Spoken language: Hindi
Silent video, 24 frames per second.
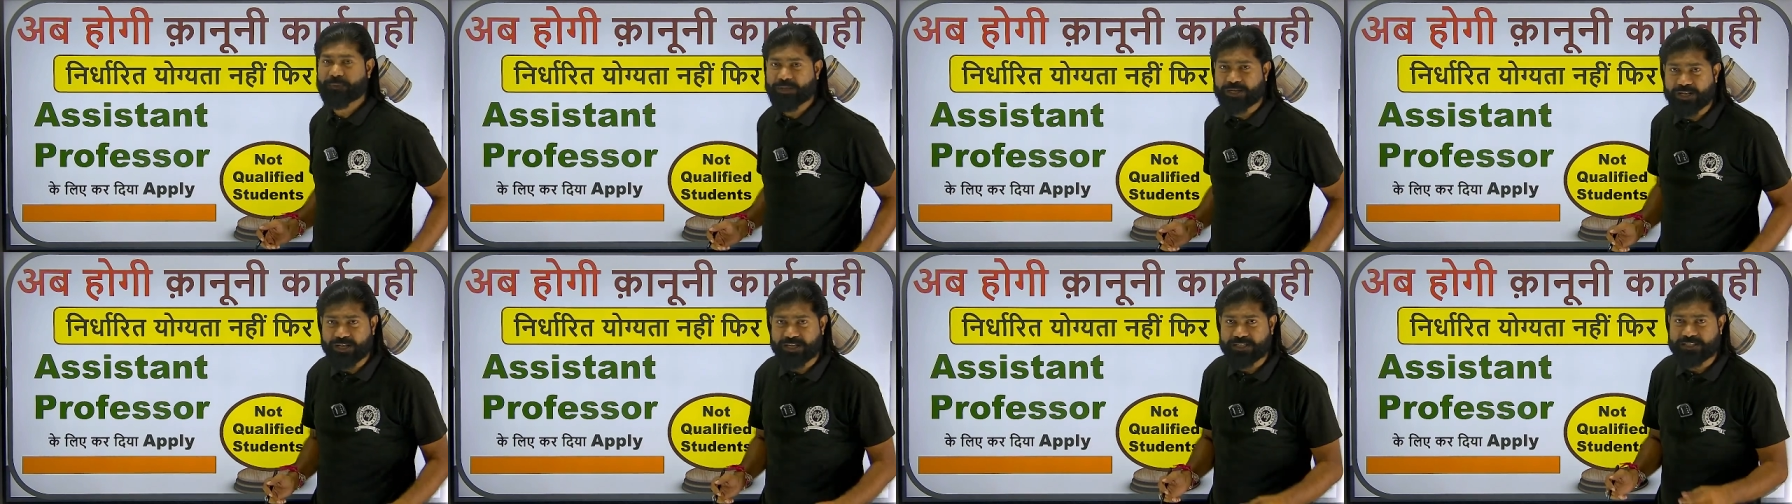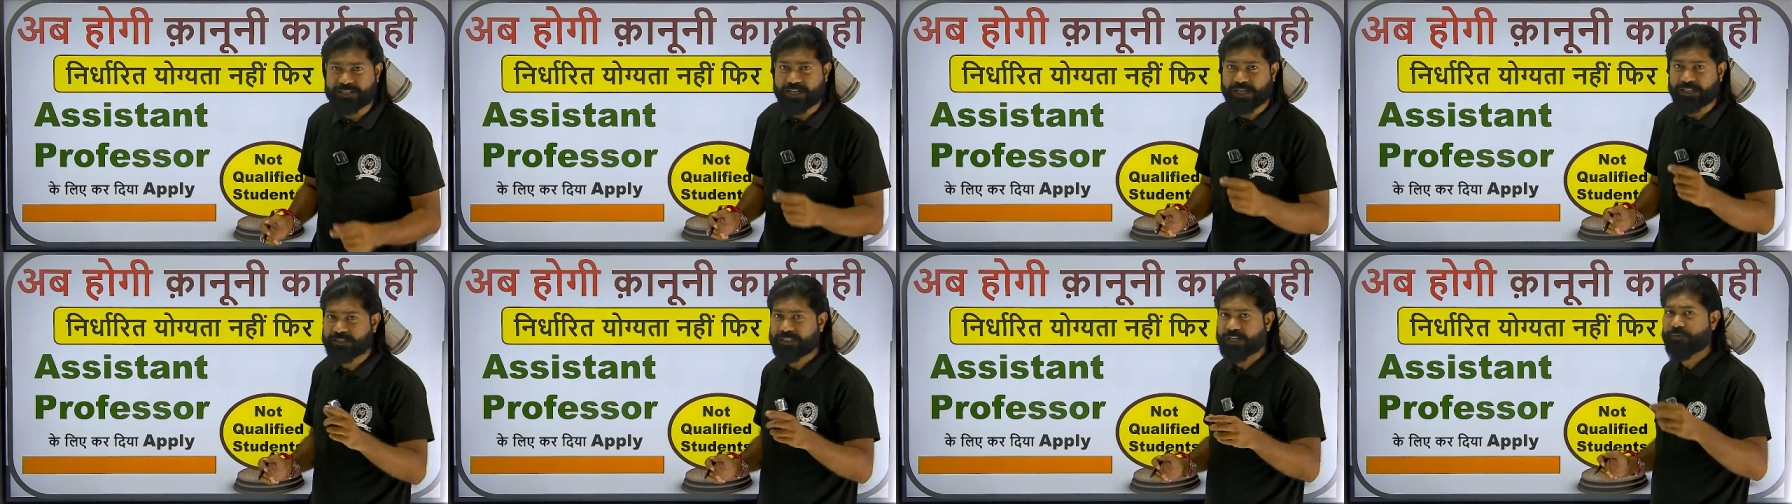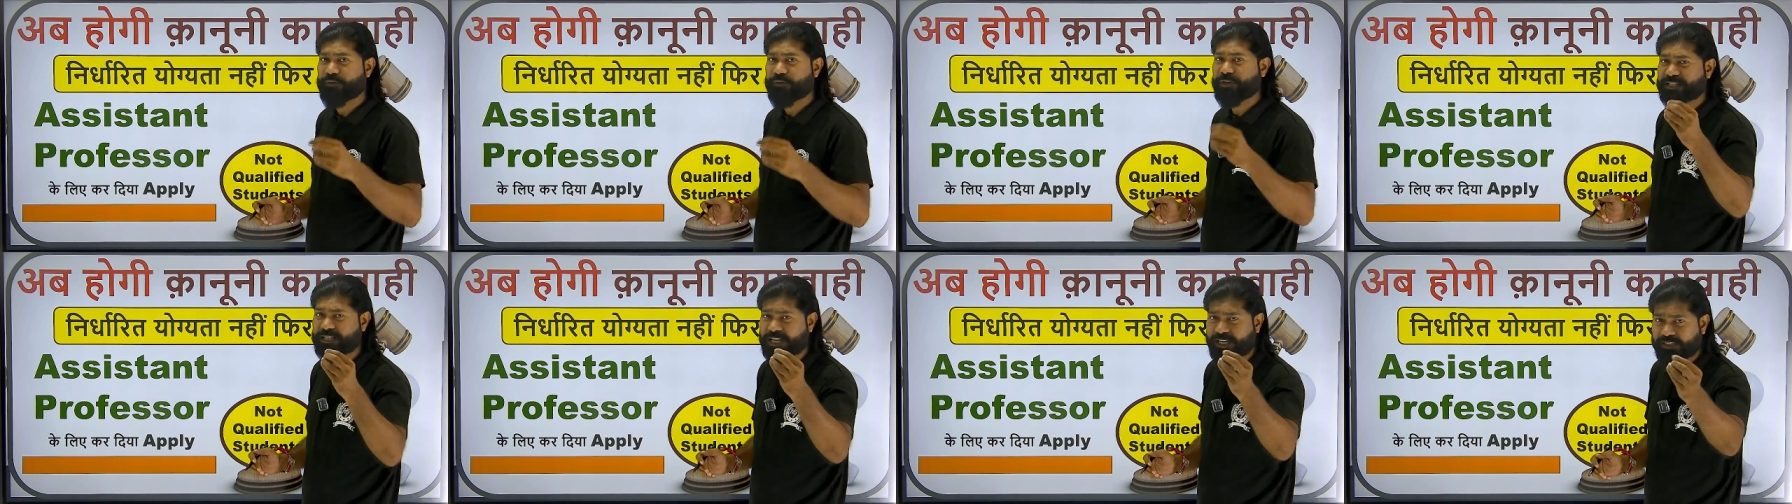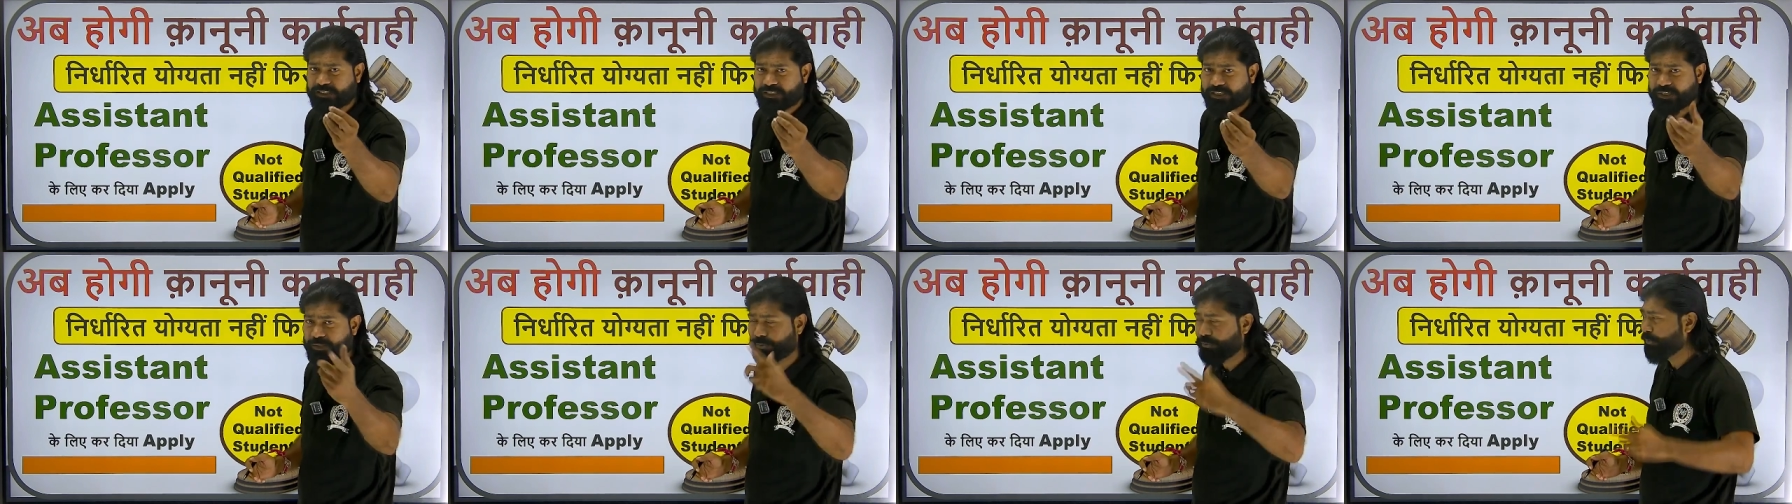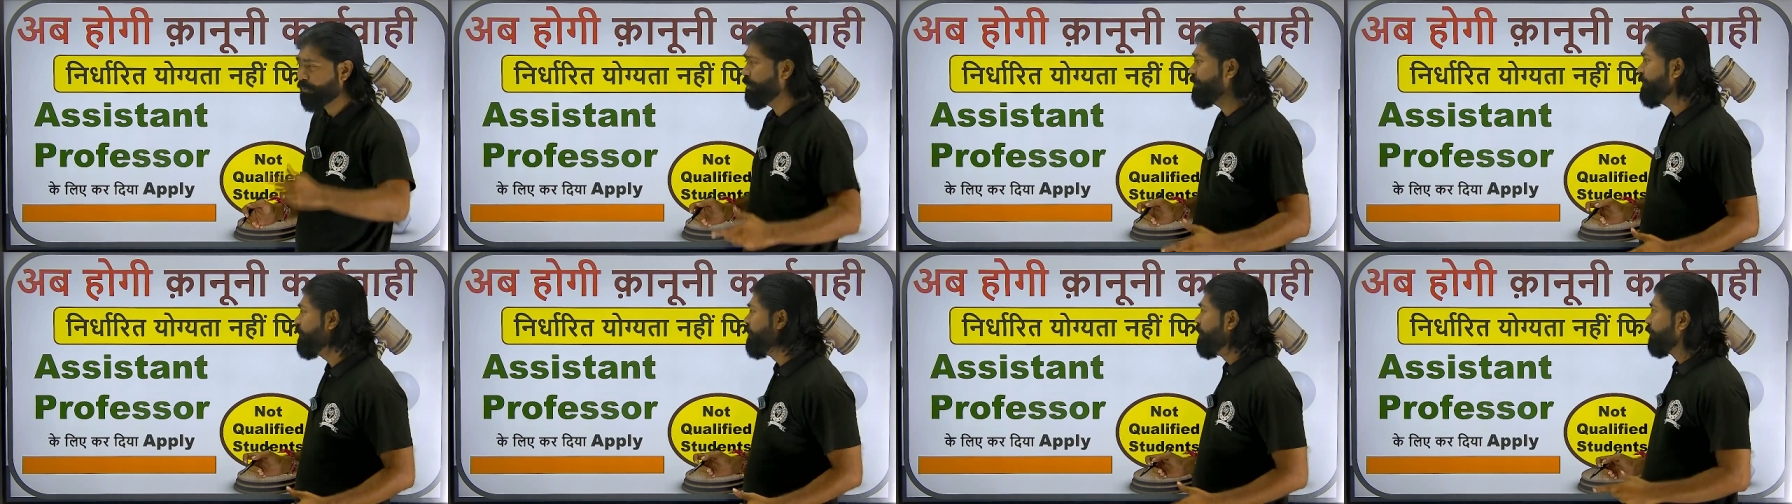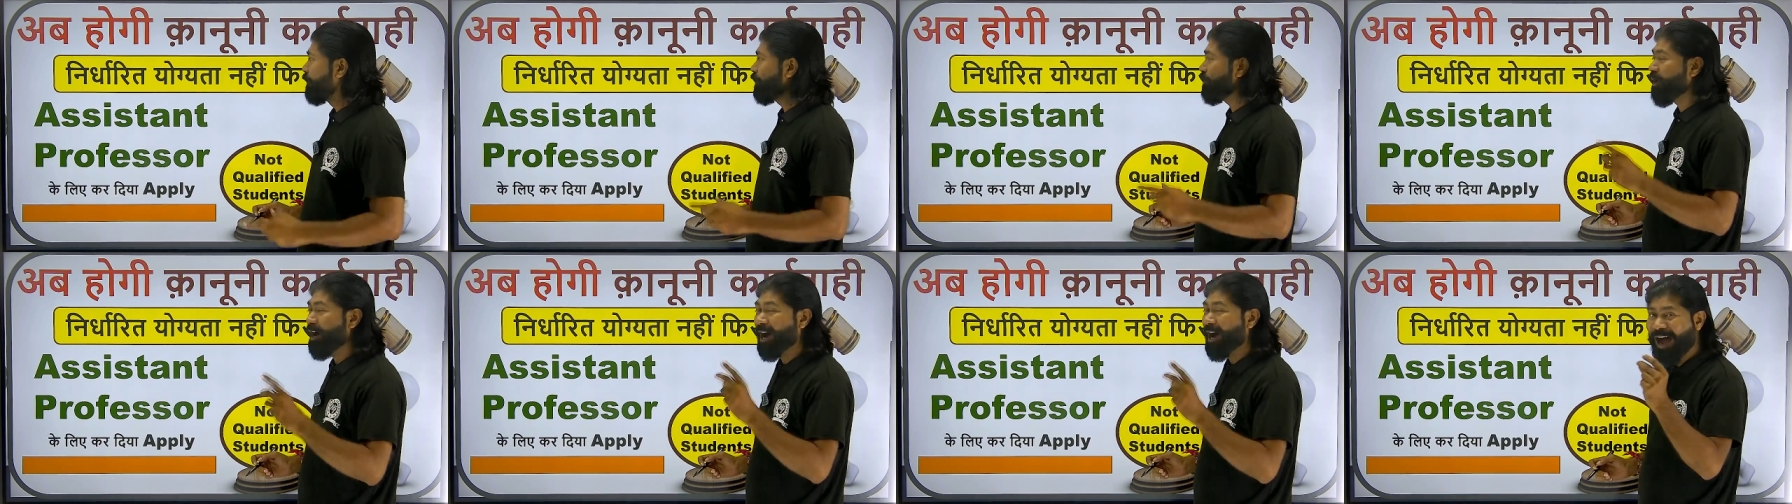बनना चाहता हूं या चाहती हूं
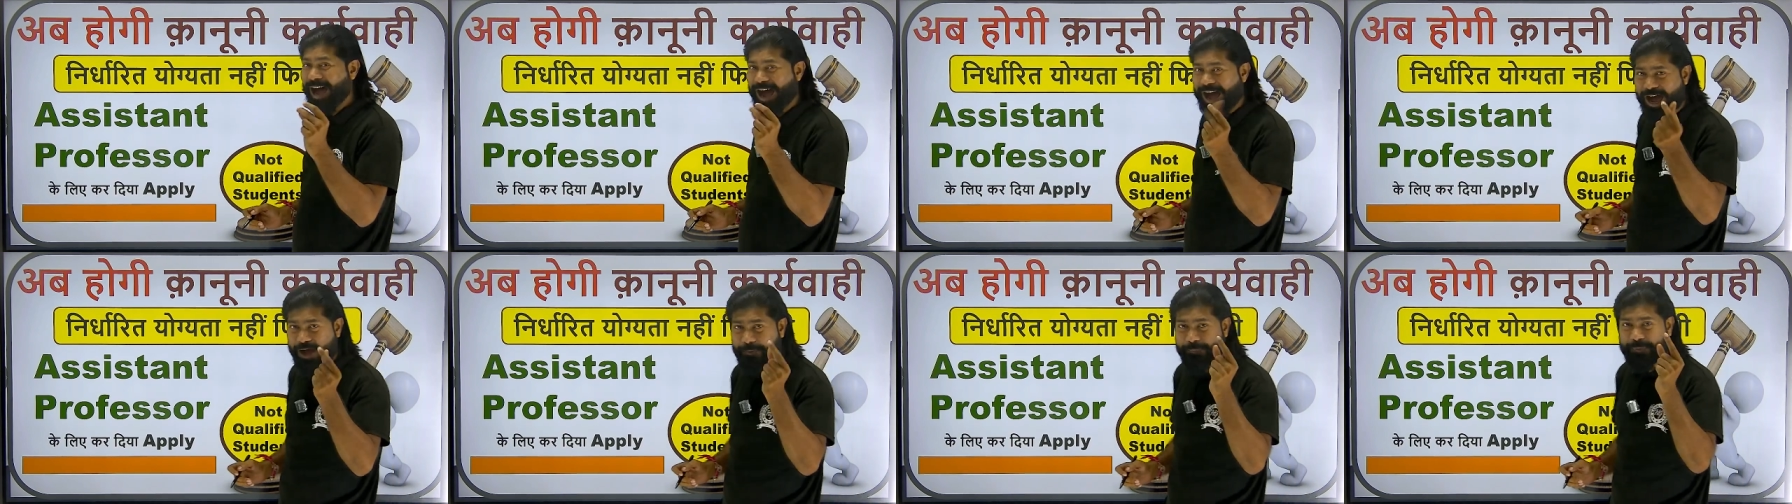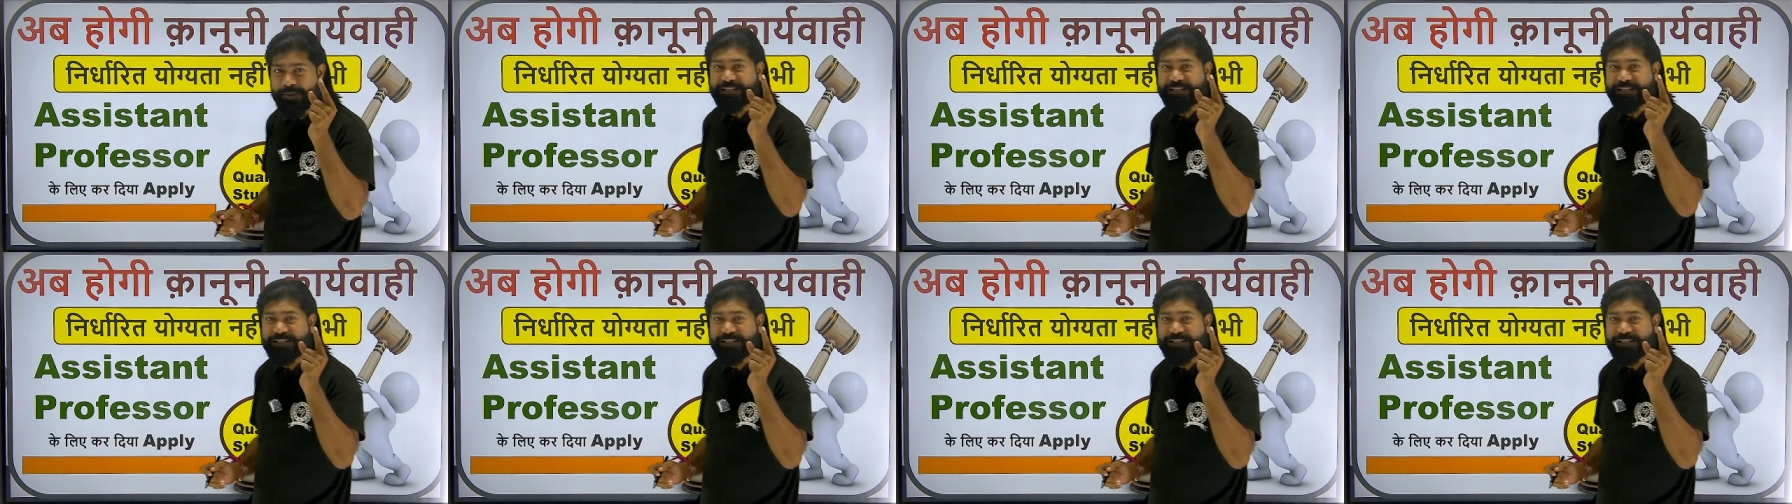तो आप